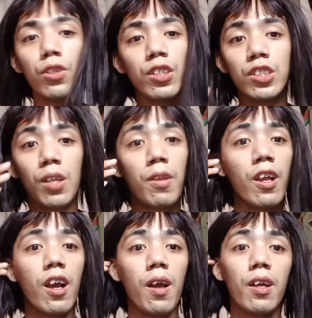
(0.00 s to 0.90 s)
nyo rin
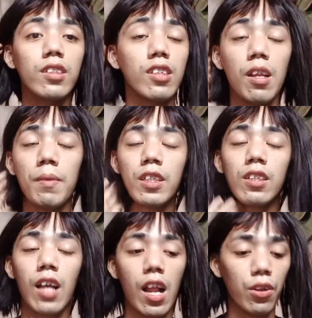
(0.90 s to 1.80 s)
siya, sila
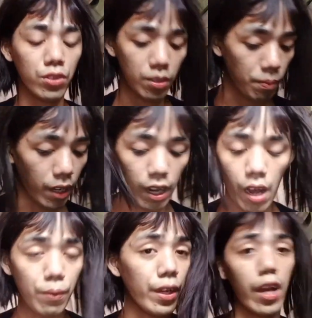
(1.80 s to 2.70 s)
matatalo sa mga
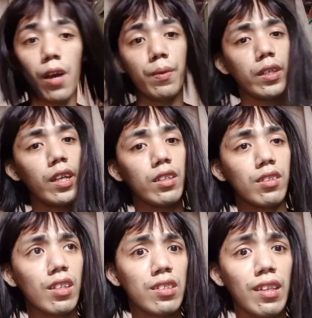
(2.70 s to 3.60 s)
away-away
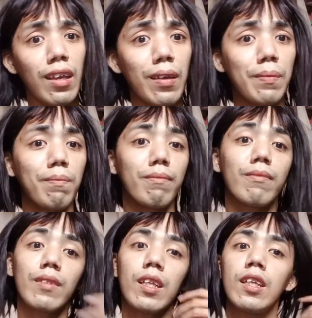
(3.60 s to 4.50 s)
guys. Kasi,
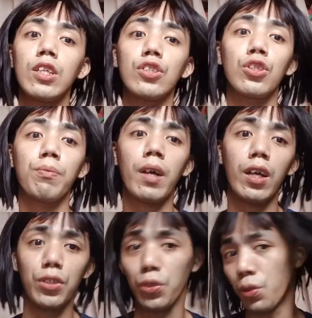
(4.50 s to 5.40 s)
sino
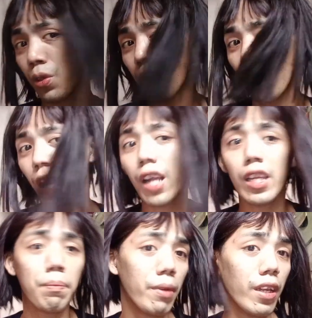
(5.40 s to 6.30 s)
ba kayo?
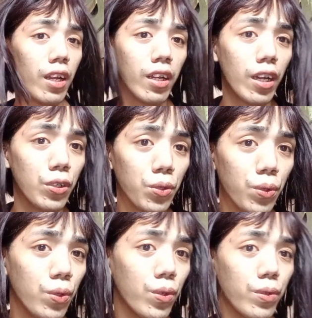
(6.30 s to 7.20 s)
Alipin lang kayo.